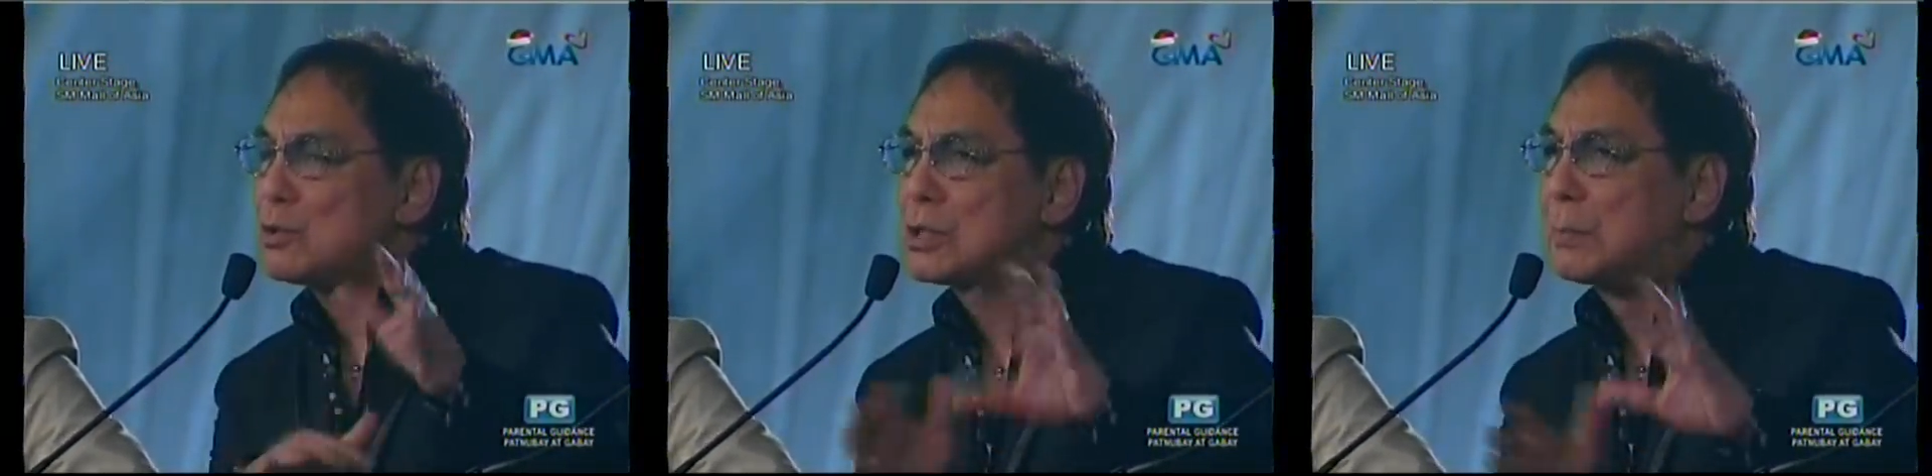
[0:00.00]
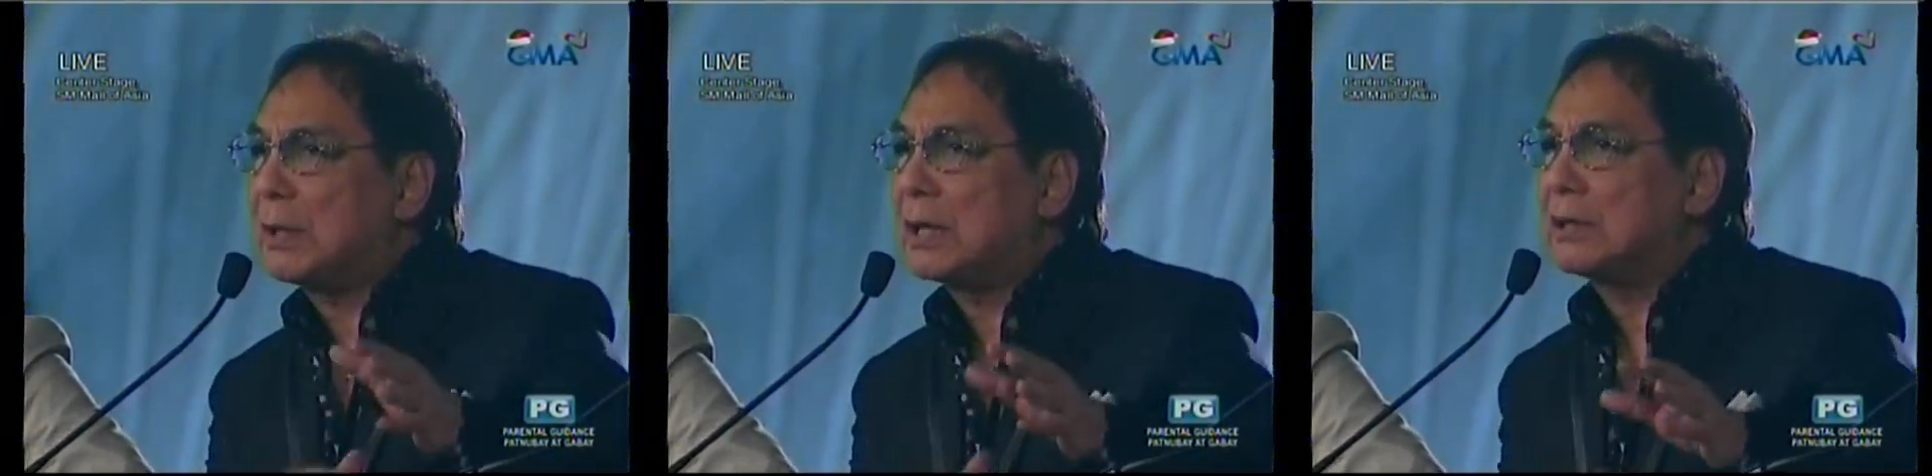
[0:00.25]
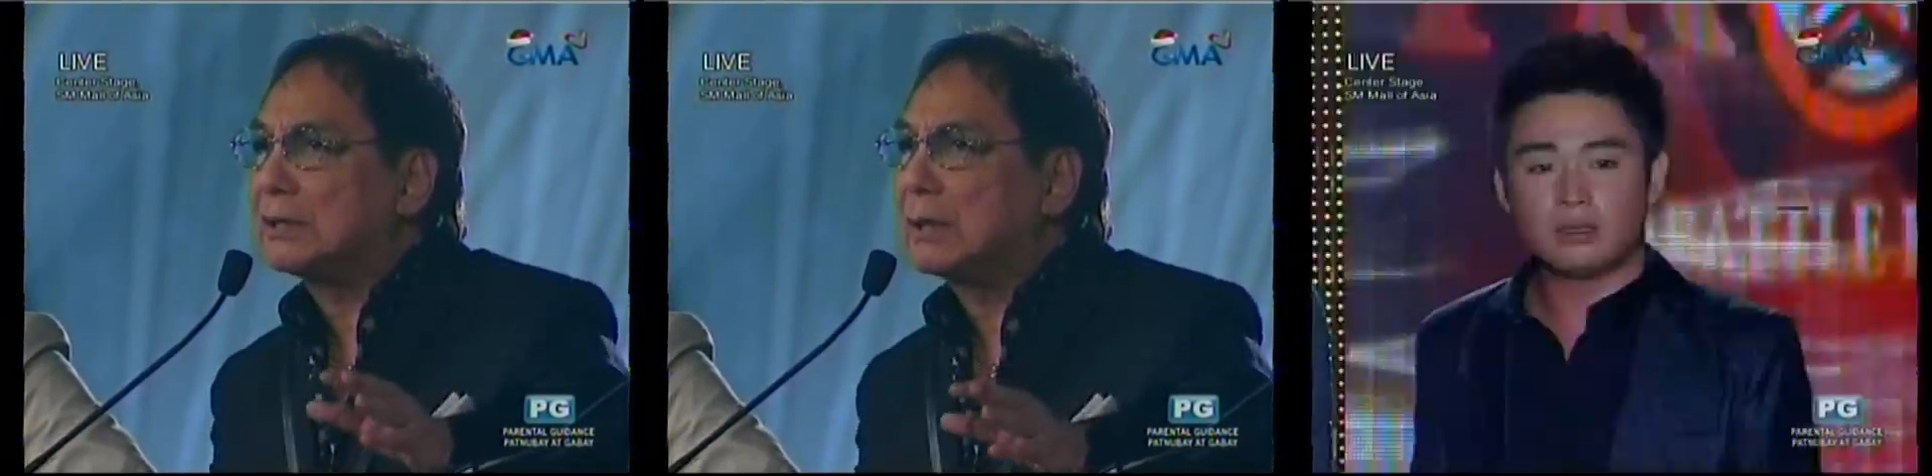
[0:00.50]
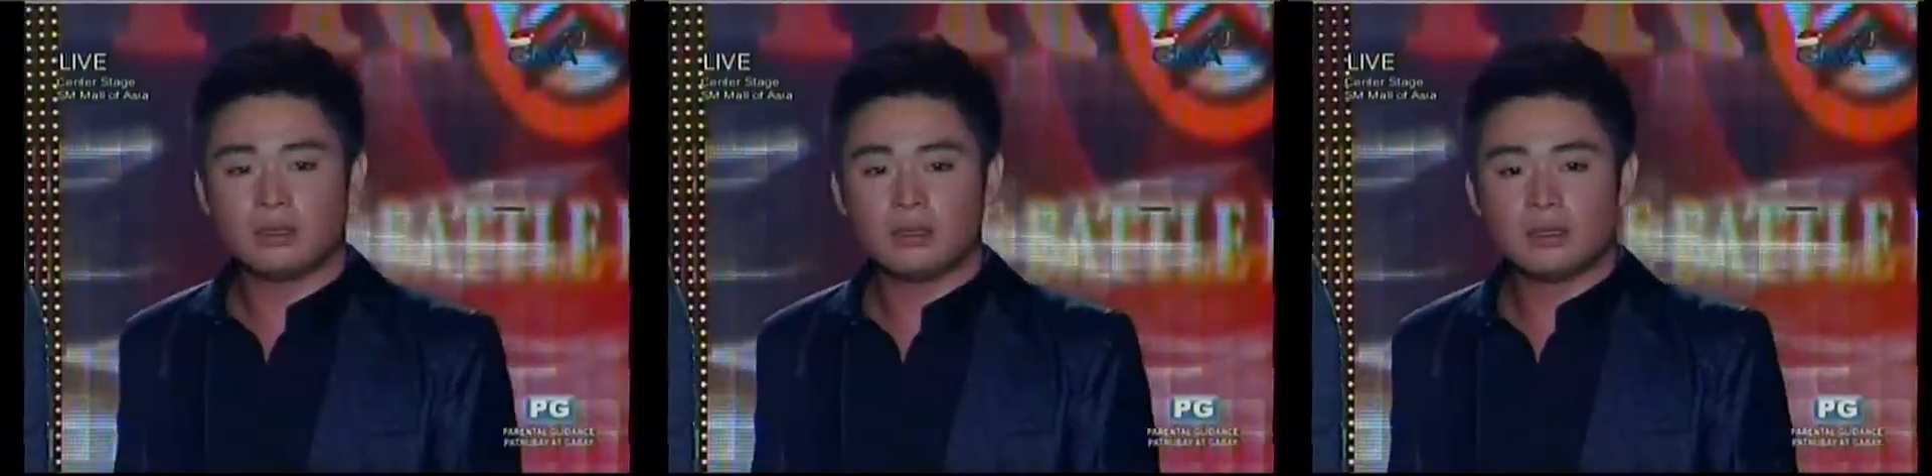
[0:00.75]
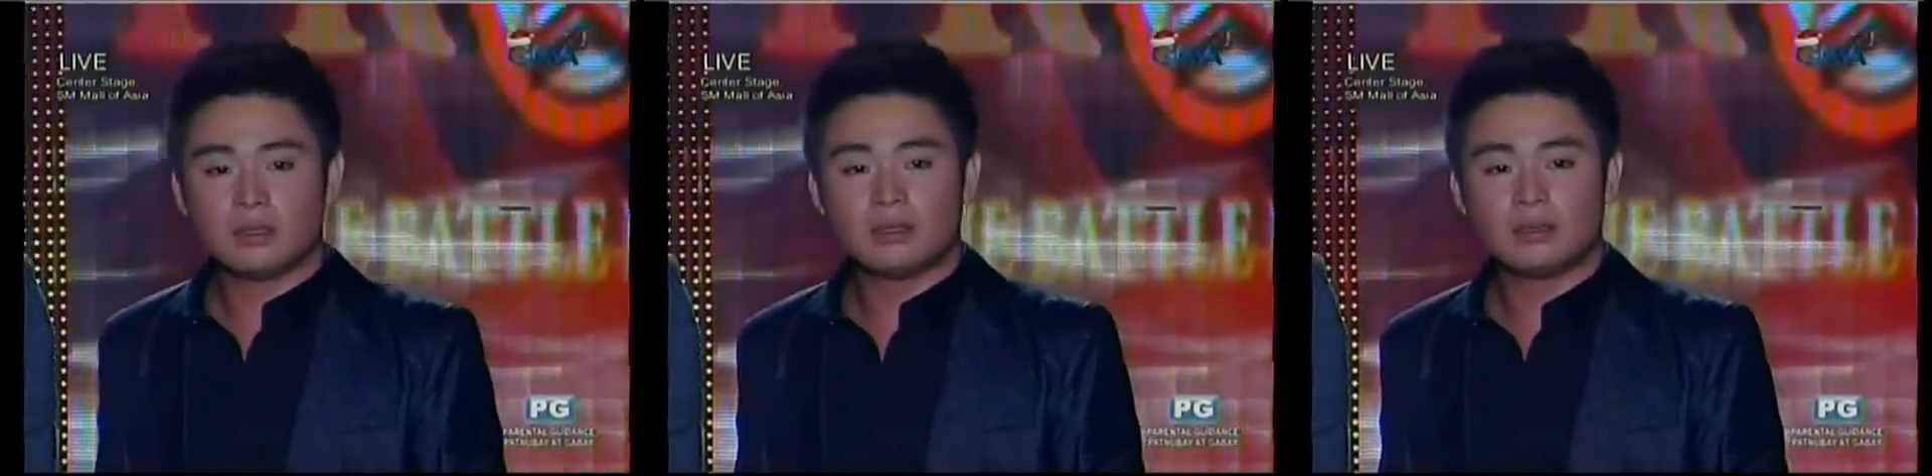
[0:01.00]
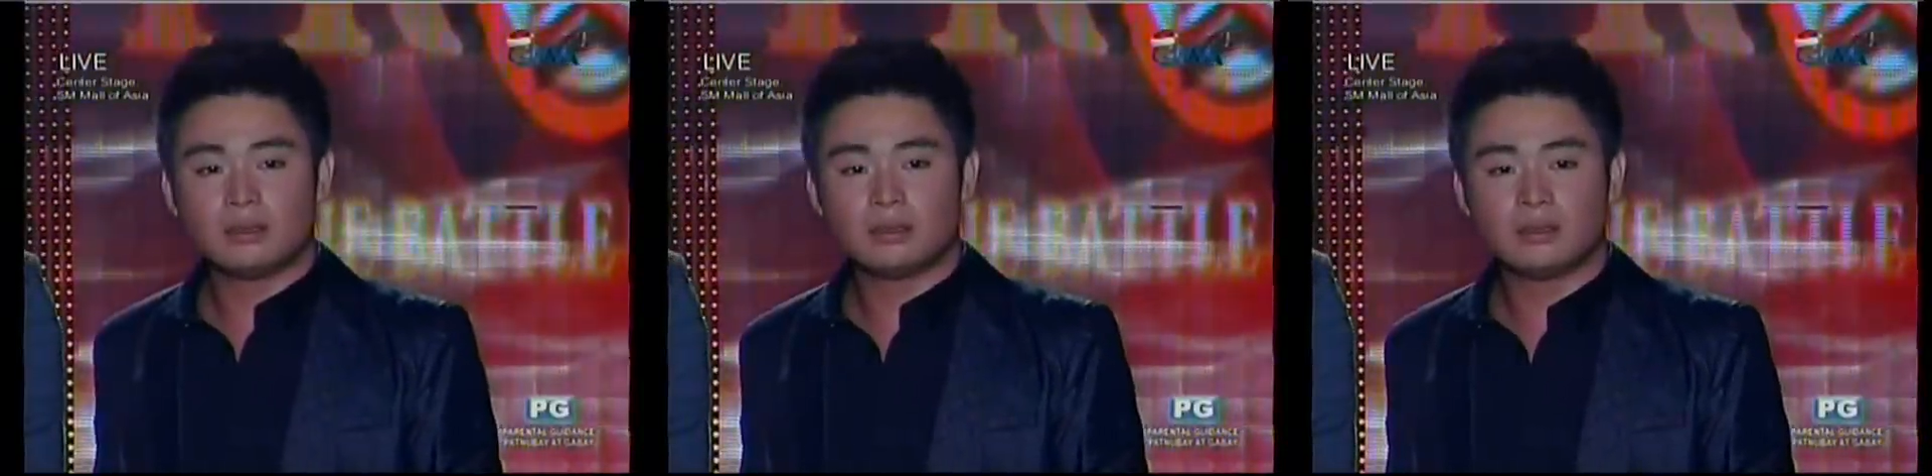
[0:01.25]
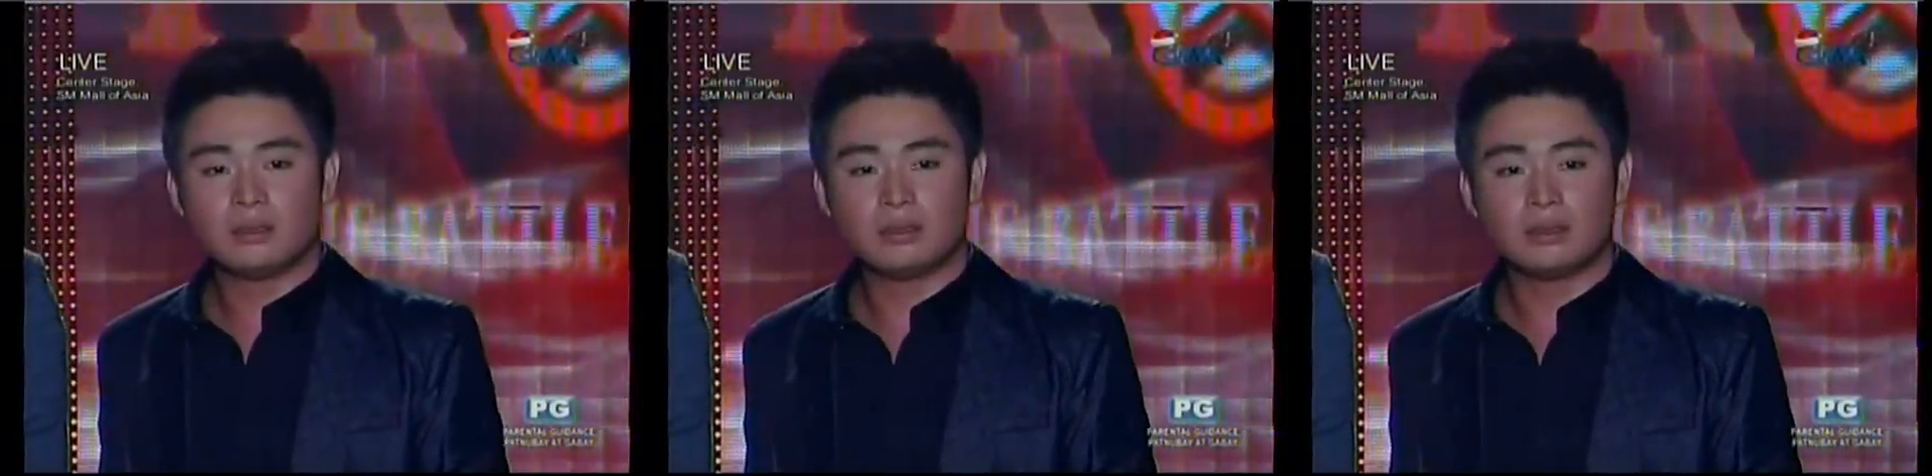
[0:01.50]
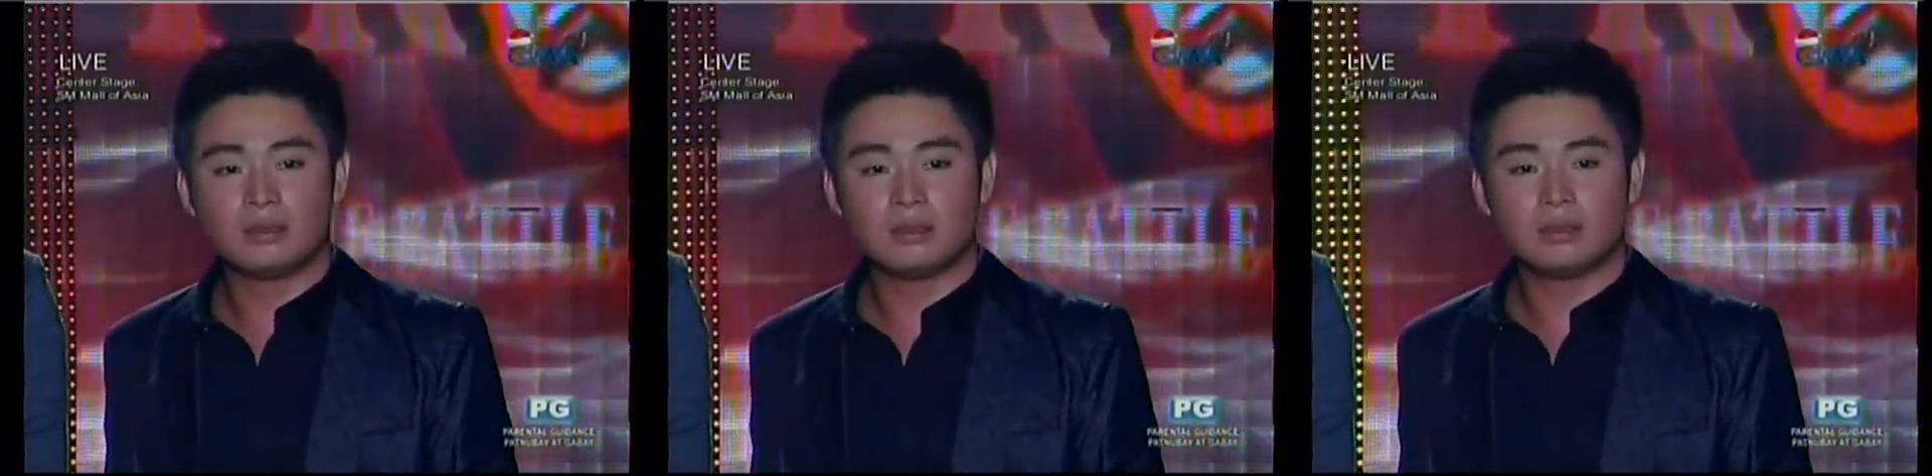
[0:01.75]
sa pagganda mo. Mag
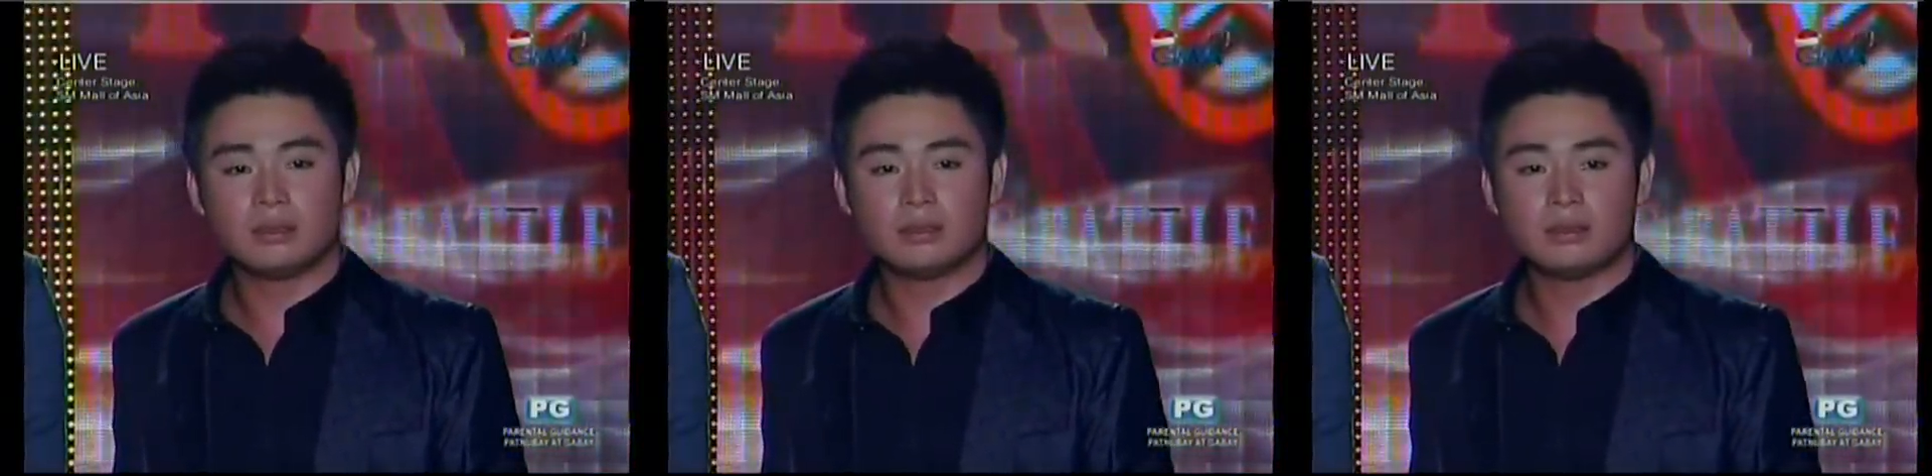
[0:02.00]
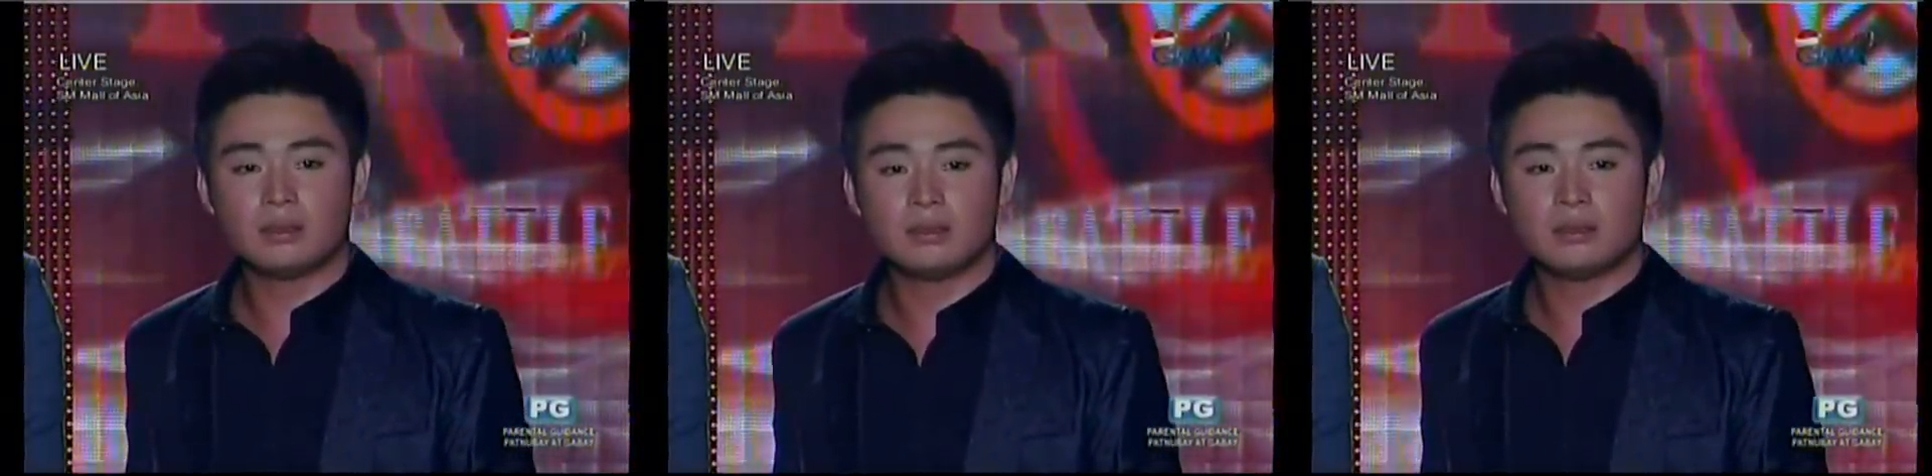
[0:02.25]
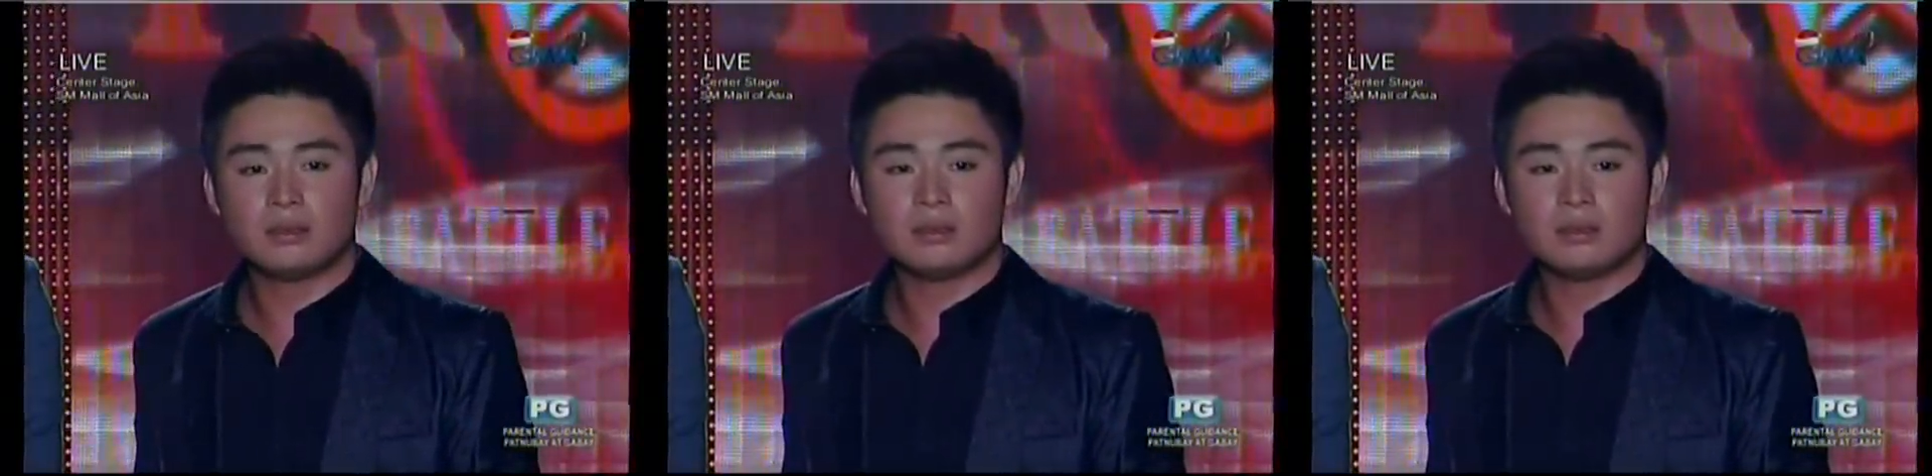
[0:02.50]
magaling ka naman eh.